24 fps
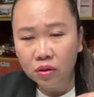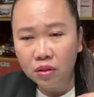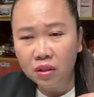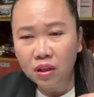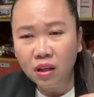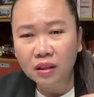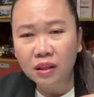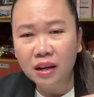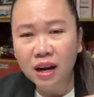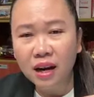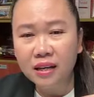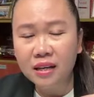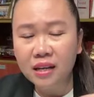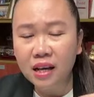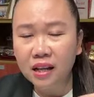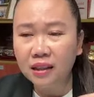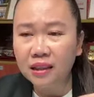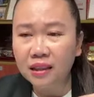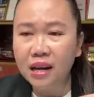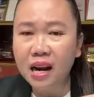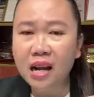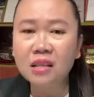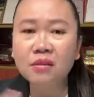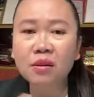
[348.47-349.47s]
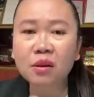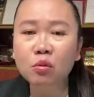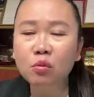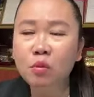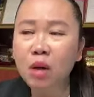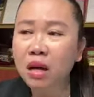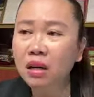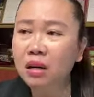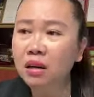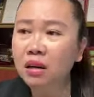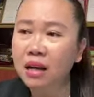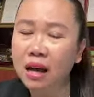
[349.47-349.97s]
setelah dia transfer
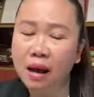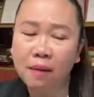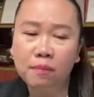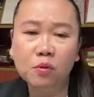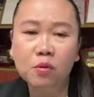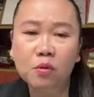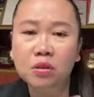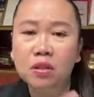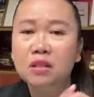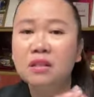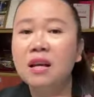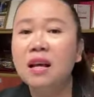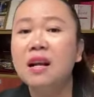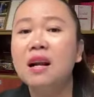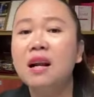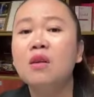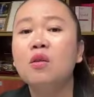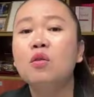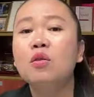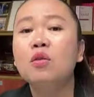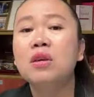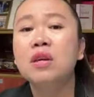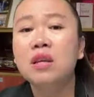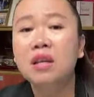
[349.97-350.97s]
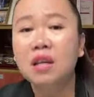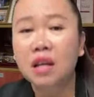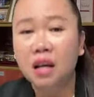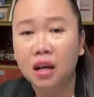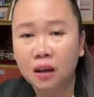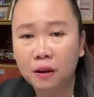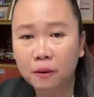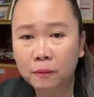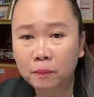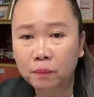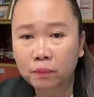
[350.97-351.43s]
uang ke kamu secara logika.